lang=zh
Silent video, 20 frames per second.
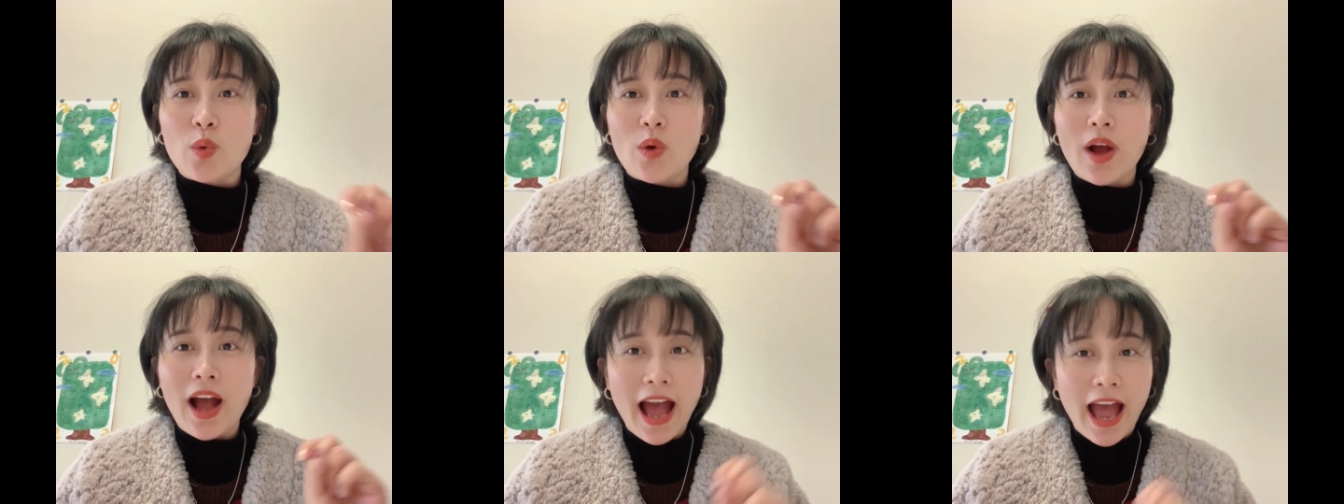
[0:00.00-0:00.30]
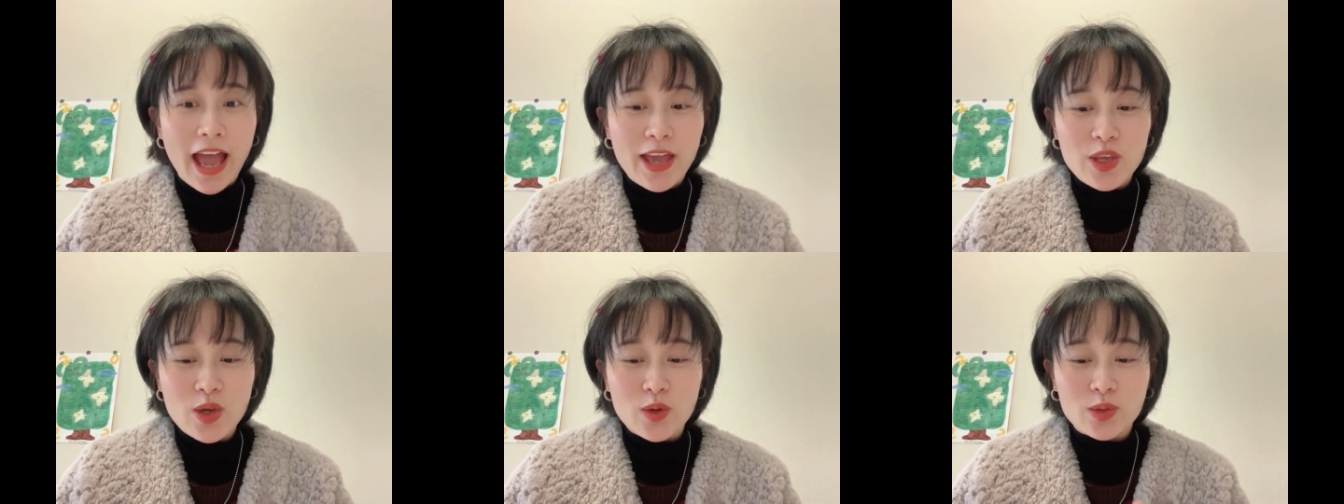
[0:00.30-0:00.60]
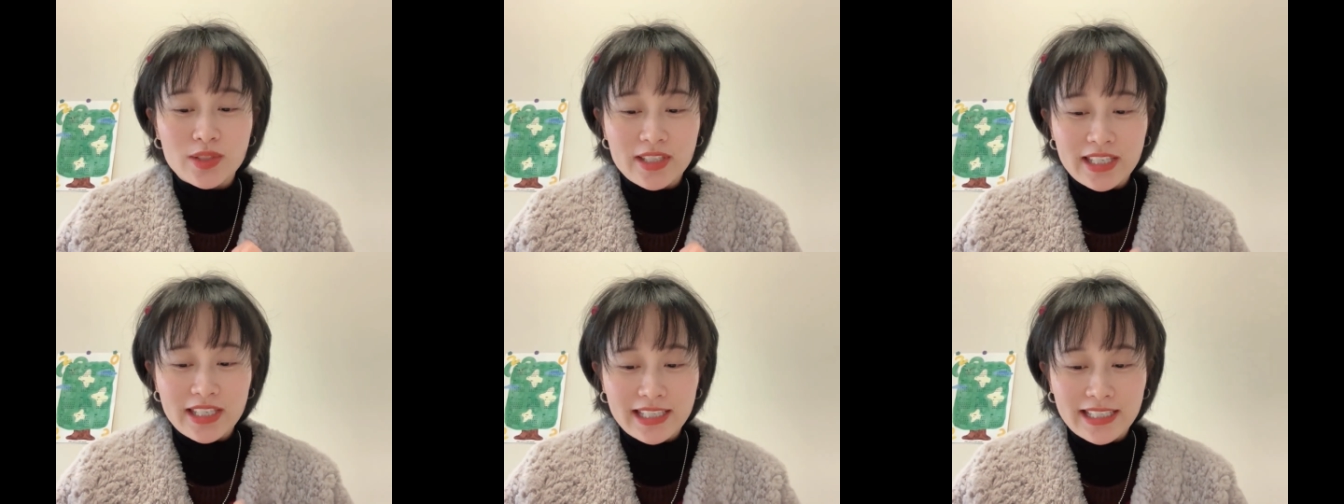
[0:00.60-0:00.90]
还有
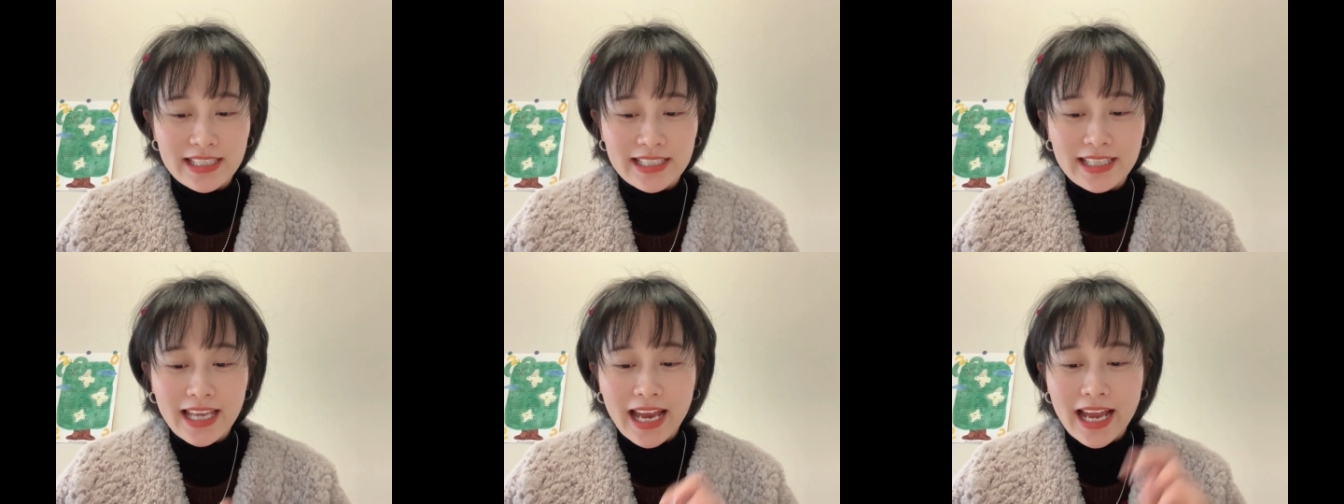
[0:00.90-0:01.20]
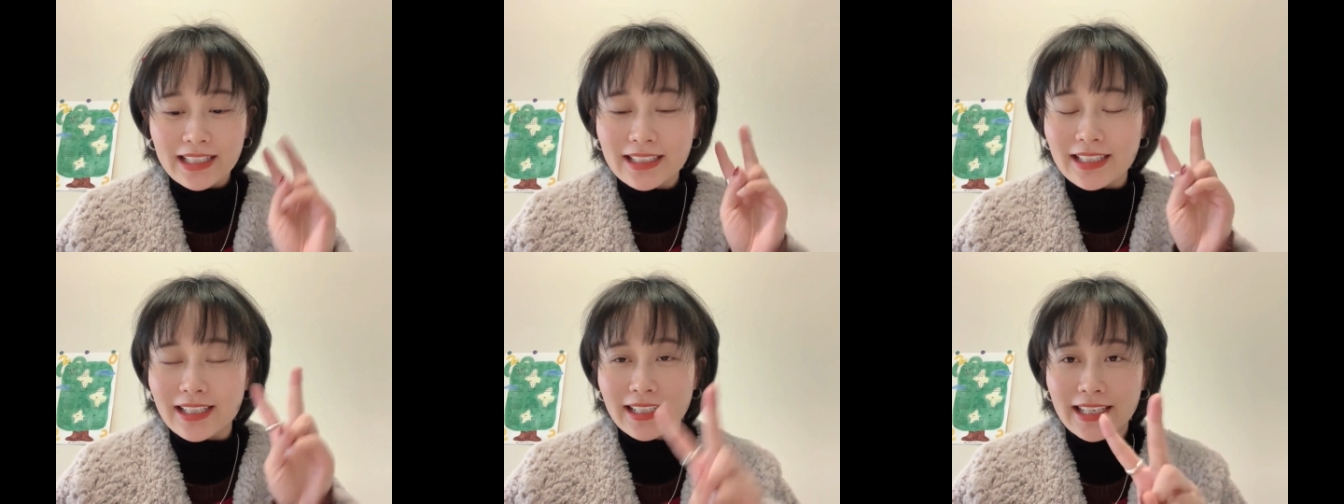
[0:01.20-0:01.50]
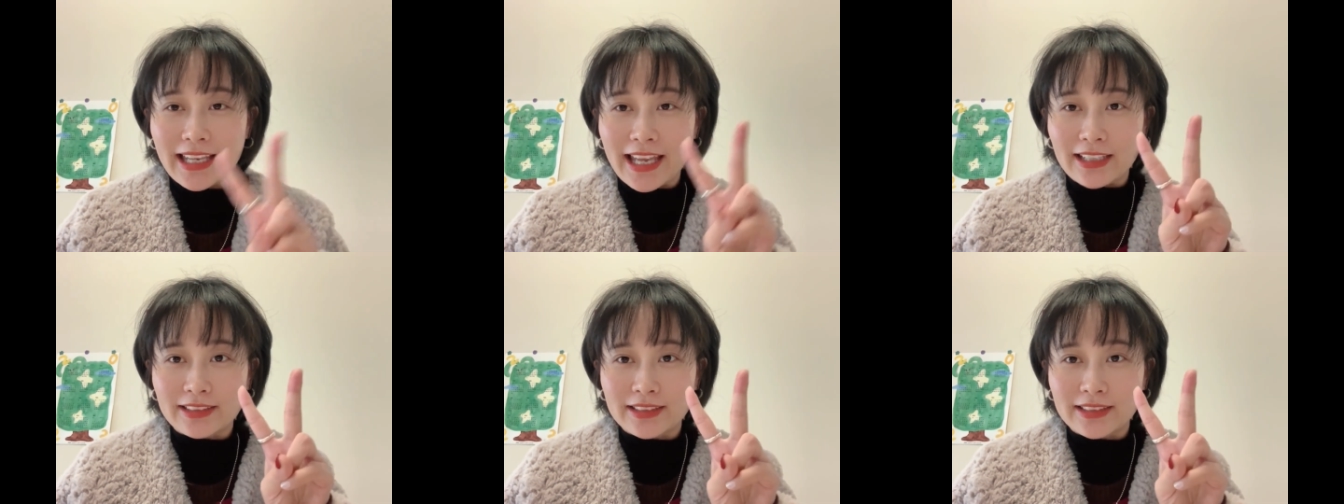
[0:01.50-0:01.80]
其他的
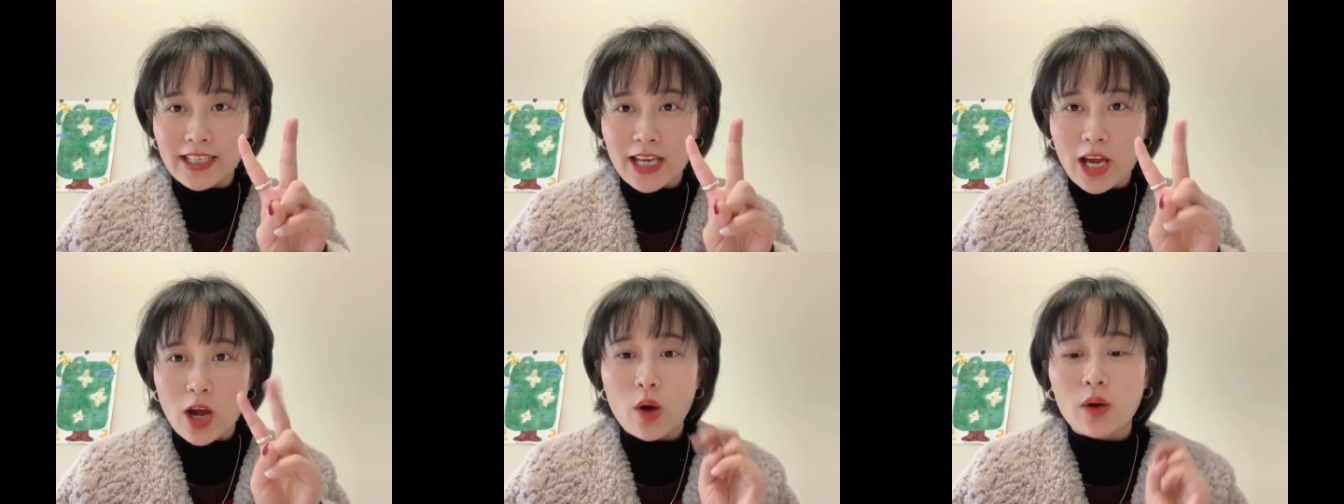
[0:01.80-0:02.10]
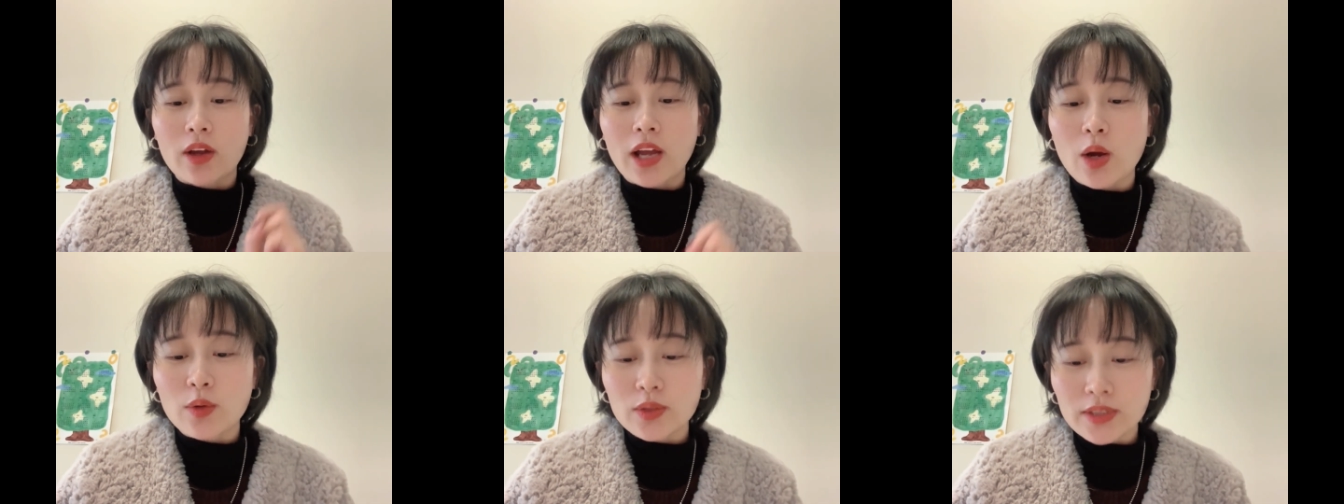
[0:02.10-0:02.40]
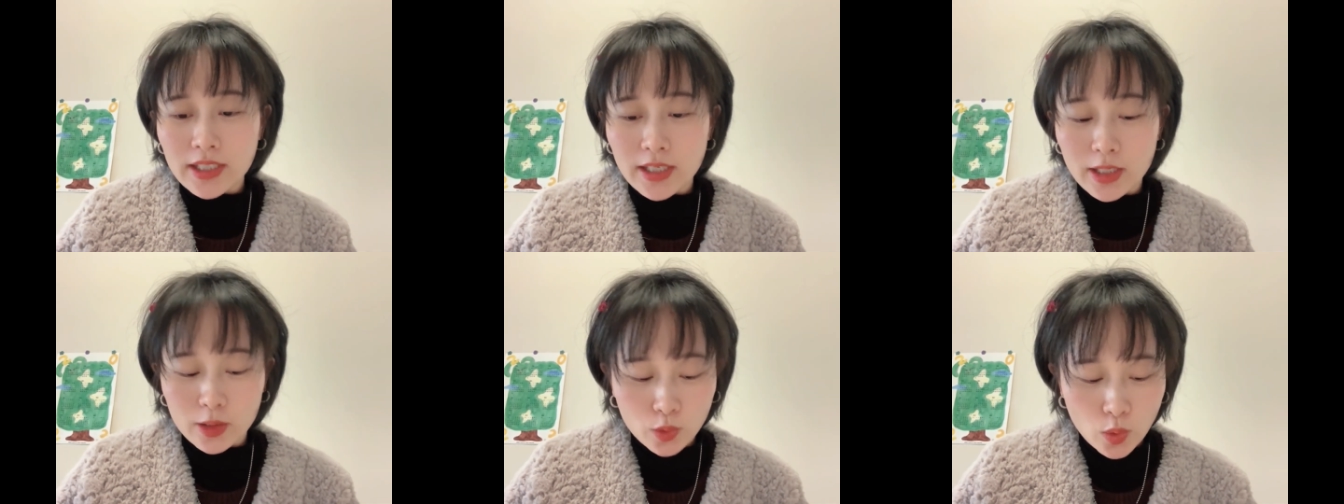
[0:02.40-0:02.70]
两条高
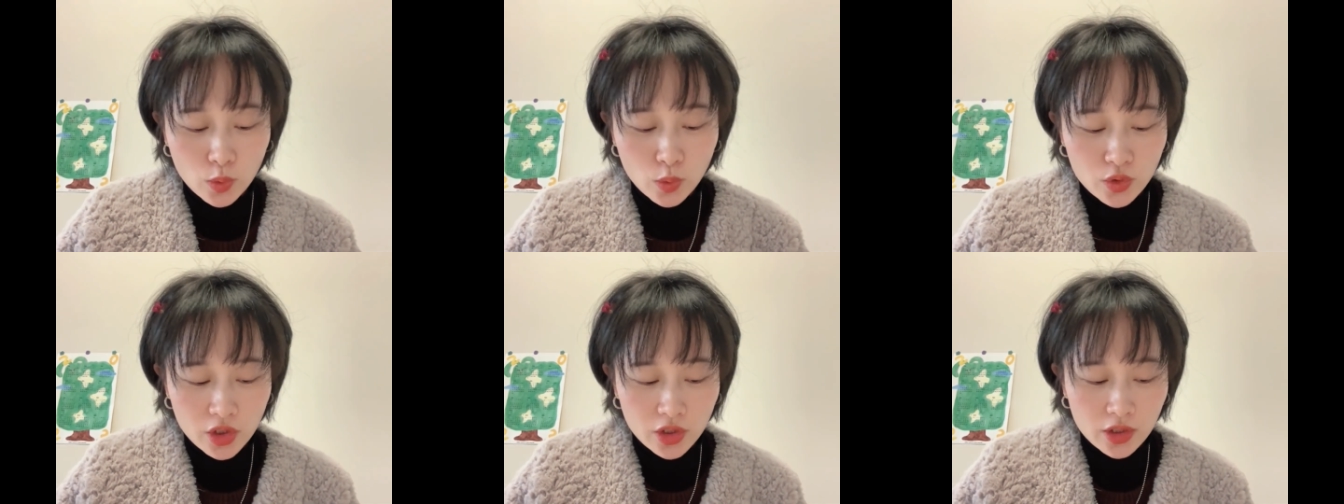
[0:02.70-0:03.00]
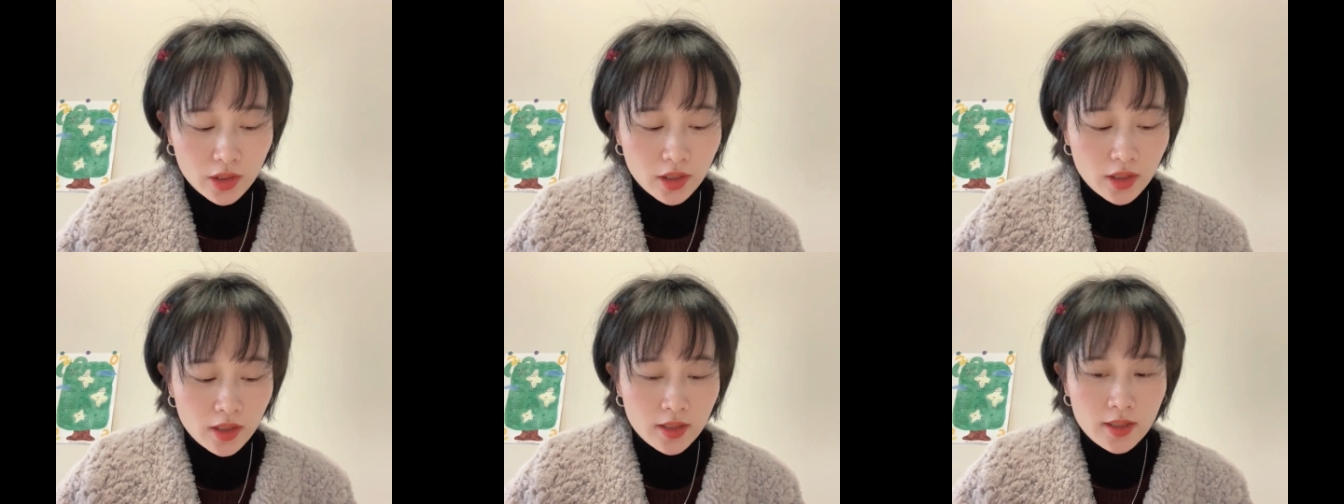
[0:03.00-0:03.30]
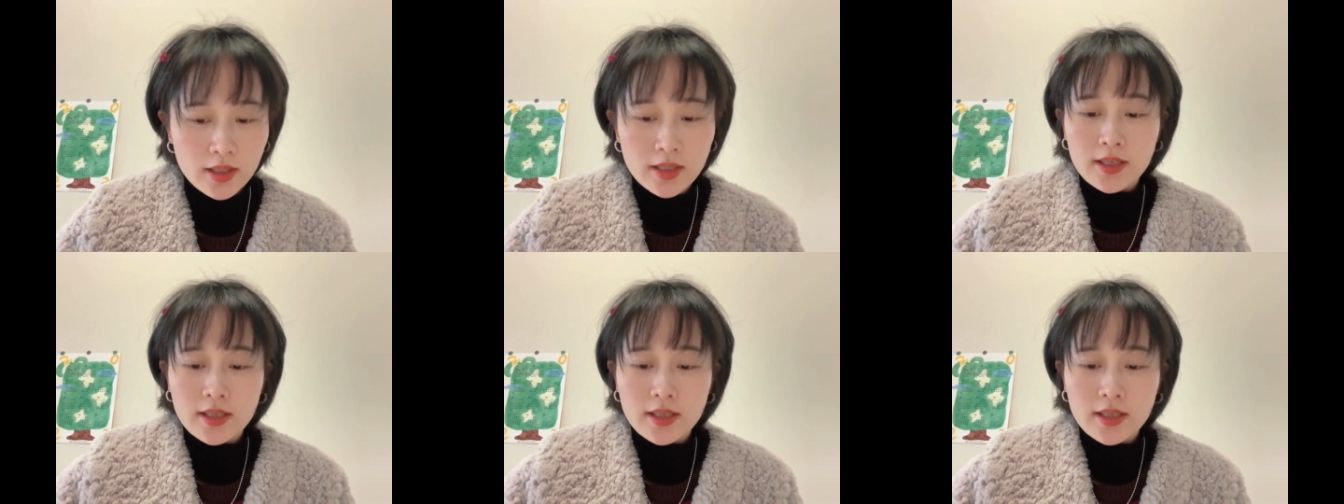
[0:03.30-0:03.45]
铁通车。